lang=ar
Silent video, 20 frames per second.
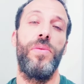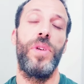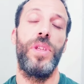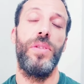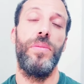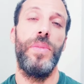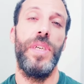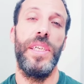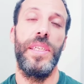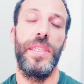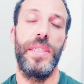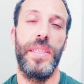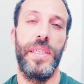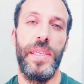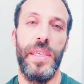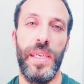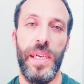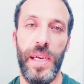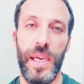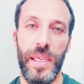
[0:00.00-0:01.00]
وتمحي
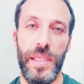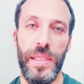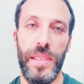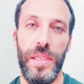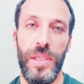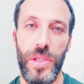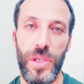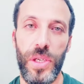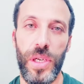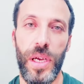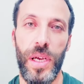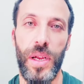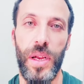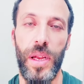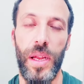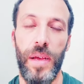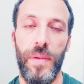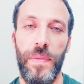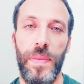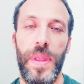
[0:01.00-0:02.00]
السيئات إن شاء
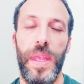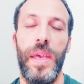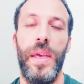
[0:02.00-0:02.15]
الله